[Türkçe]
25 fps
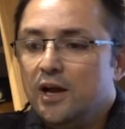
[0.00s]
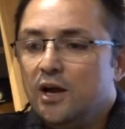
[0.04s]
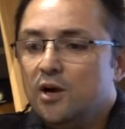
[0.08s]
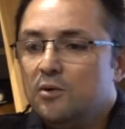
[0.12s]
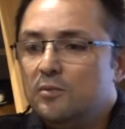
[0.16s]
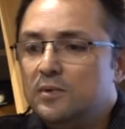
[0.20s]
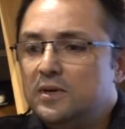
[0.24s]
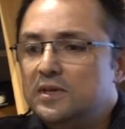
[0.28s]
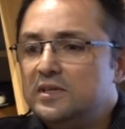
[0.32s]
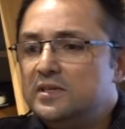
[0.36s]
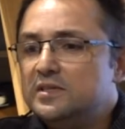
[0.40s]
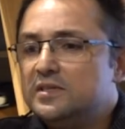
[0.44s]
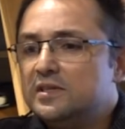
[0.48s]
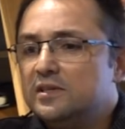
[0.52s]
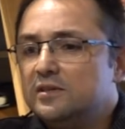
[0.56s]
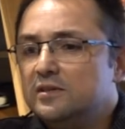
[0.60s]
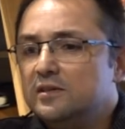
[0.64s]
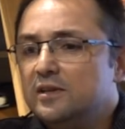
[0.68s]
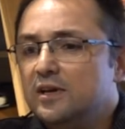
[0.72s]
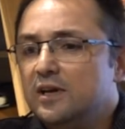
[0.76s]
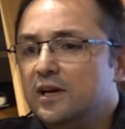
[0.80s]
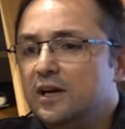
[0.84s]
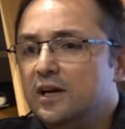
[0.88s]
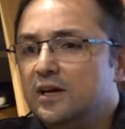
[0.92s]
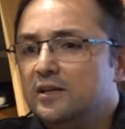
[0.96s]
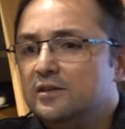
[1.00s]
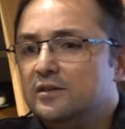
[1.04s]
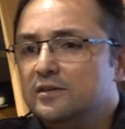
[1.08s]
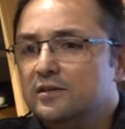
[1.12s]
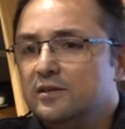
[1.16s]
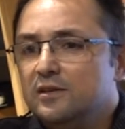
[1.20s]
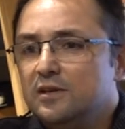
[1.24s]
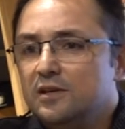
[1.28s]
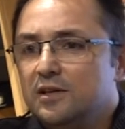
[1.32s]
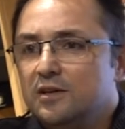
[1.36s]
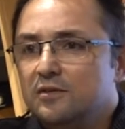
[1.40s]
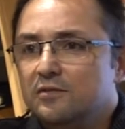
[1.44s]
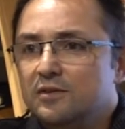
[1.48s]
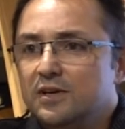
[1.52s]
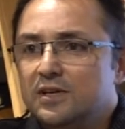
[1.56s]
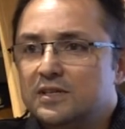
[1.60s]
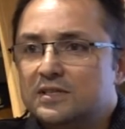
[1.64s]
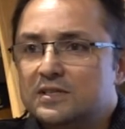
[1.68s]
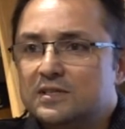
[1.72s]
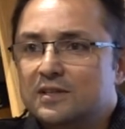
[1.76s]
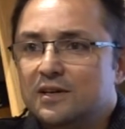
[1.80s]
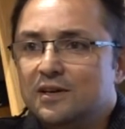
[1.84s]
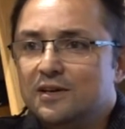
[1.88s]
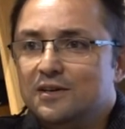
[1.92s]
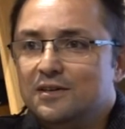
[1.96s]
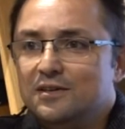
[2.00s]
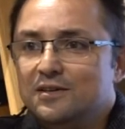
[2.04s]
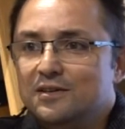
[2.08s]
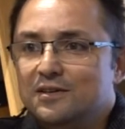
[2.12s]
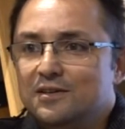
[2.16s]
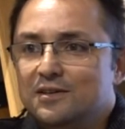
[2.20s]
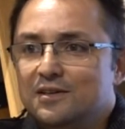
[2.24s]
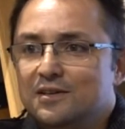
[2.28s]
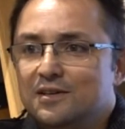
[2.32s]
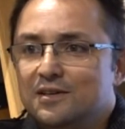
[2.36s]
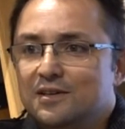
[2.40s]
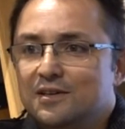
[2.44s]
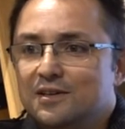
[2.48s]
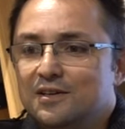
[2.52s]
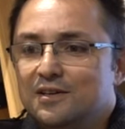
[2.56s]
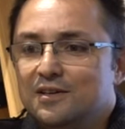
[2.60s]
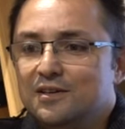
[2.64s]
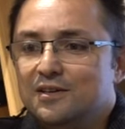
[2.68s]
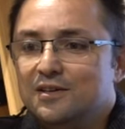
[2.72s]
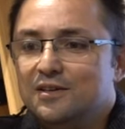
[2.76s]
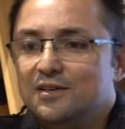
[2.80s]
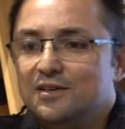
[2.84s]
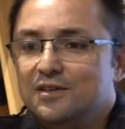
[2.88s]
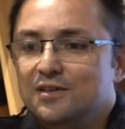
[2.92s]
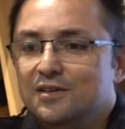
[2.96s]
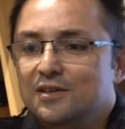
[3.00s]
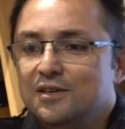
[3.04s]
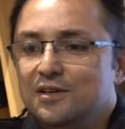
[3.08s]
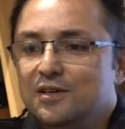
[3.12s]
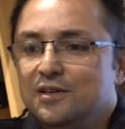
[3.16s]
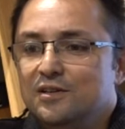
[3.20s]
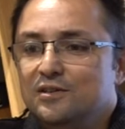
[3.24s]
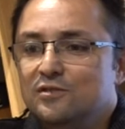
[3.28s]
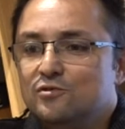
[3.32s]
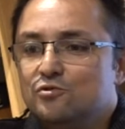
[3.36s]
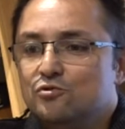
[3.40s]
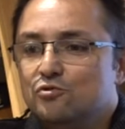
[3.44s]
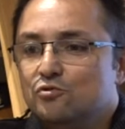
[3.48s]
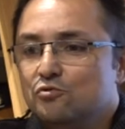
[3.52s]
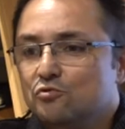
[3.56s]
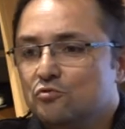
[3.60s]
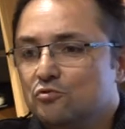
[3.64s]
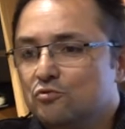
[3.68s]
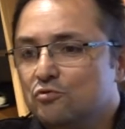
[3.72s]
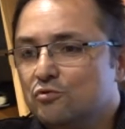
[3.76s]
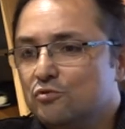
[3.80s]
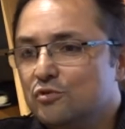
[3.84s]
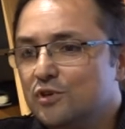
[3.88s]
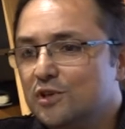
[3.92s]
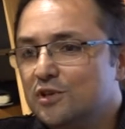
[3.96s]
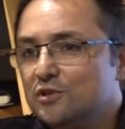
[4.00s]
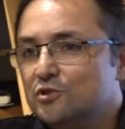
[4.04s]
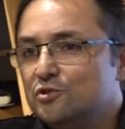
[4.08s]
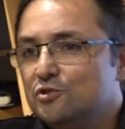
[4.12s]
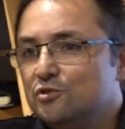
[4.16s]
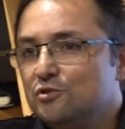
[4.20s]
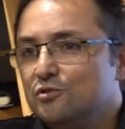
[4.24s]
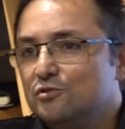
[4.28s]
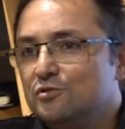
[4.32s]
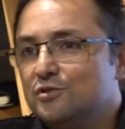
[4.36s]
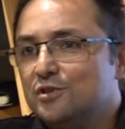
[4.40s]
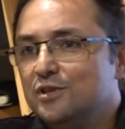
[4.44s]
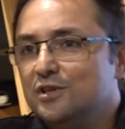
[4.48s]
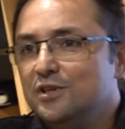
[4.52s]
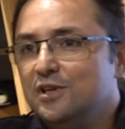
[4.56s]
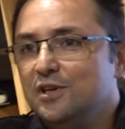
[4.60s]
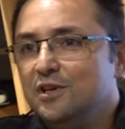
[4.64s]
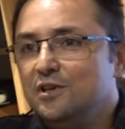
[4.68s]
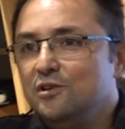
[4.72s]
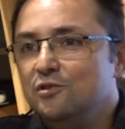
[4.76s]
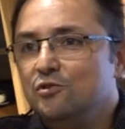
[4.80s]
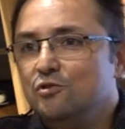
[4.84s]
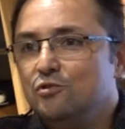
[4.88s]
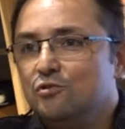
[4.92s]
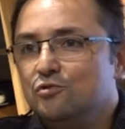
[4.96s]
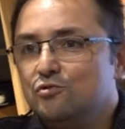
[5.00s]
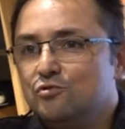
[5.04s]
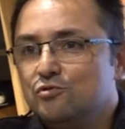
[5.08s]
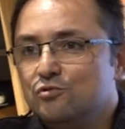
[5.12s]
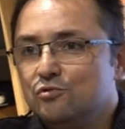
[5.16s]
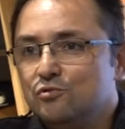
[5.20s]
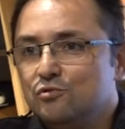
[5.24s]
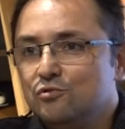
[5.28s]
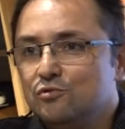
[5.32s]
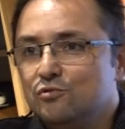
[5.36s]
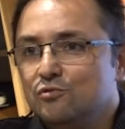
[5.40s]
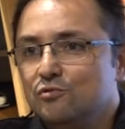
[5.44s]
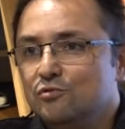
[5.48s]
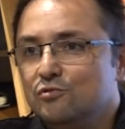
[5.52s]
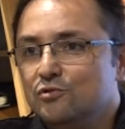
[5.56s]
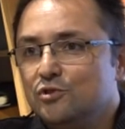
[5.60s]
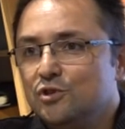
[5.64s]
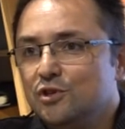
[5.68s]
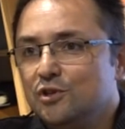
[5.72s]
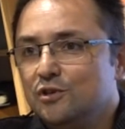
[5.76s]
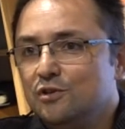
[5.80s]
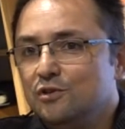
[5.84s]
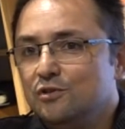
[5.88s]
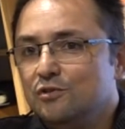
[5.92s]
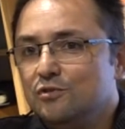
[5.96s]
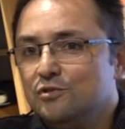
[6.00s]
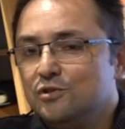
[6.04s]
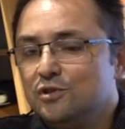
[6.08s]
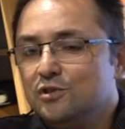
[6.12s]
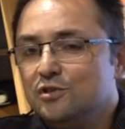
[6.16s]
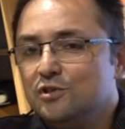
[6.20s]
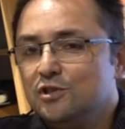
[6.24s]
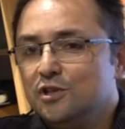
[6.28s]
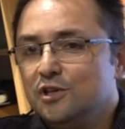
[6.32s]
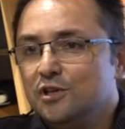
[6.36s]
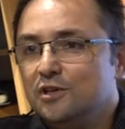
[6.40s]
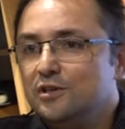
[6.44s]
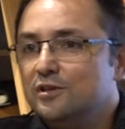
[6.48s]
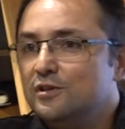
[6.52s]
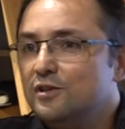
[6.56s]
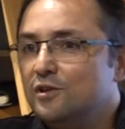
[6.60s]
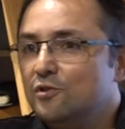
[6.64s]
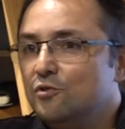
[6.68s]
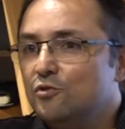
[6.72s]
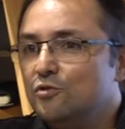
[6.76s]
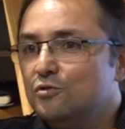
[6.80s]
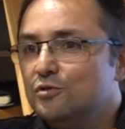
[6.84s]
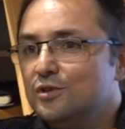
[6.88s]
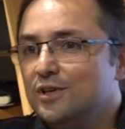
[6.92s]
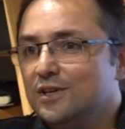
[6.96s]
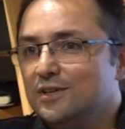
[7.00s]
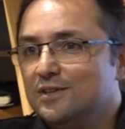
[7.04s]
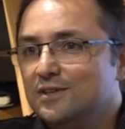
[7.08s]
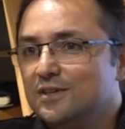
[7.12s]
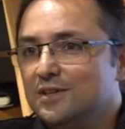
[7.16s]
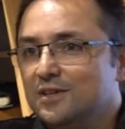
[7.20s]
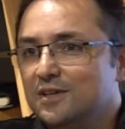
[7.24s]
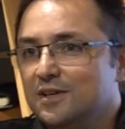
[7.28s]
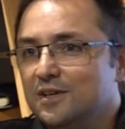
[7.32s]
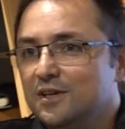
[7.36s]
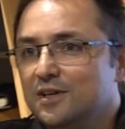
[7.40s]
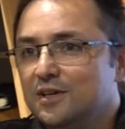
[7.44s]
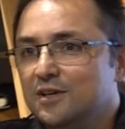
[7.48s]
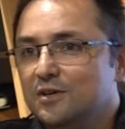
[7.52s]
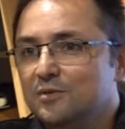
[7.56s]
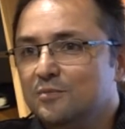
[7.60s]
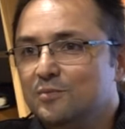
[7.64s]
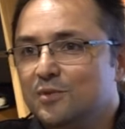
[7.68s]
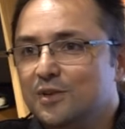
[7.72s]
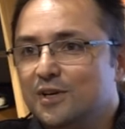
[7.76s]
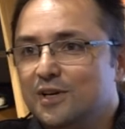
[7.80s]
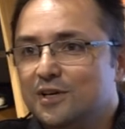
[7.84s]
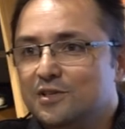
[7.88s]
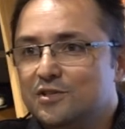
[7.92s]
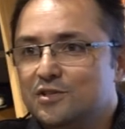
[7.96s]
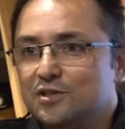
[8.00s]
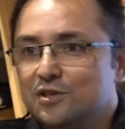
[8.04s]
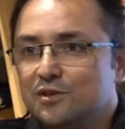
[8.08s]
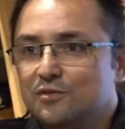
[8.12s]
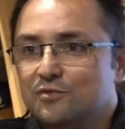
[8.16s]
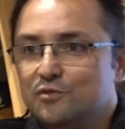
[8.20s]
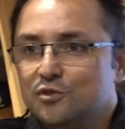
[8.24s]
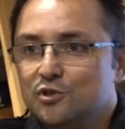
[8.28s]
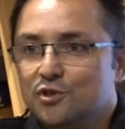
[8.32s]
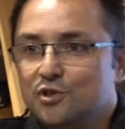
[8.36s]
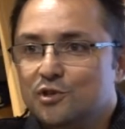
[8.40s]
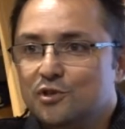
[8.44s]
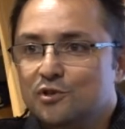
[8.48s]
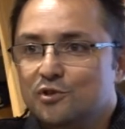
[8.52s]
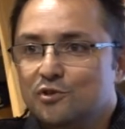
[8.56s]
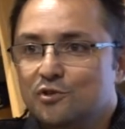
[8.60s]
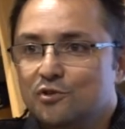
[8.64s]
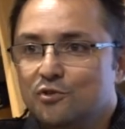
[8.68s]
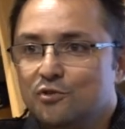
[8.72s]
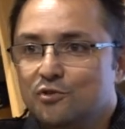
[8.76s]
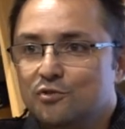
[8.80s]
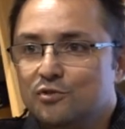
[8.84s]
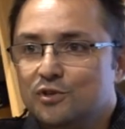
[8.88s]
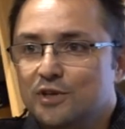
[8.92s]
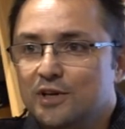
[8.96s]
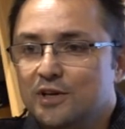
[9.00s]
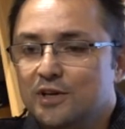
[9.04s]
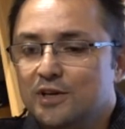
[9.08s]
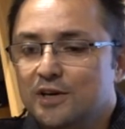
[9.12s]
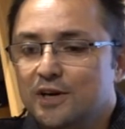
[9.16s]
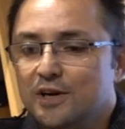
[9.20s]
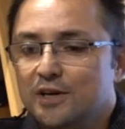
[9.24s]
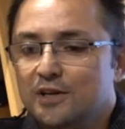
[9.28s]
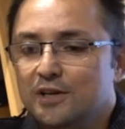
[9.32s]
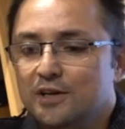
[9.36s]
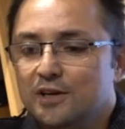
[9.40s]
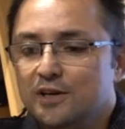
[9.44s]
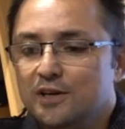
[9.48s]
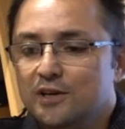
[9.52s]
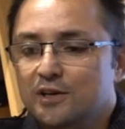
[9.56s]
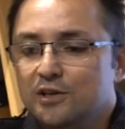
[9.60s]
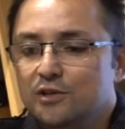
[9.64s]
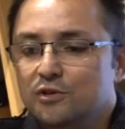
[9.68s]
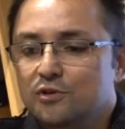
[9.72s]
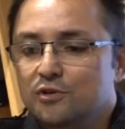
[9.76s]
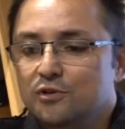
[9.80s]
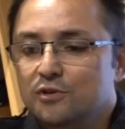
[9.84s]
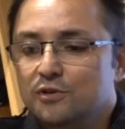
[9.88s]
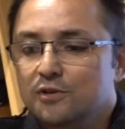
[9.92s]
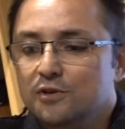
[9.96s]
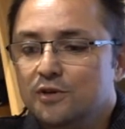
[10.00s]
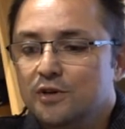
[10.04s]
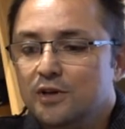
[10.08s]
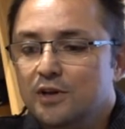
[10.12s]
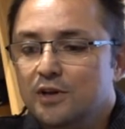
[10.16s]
Ama insanın hayatında ne varsa, e, neyin sorununu yaşıyorsa, neyin yoksunluğunu çekiyorsa şehirde oradan e, birazcık fışkırıyor, oradan kaynak alıyor.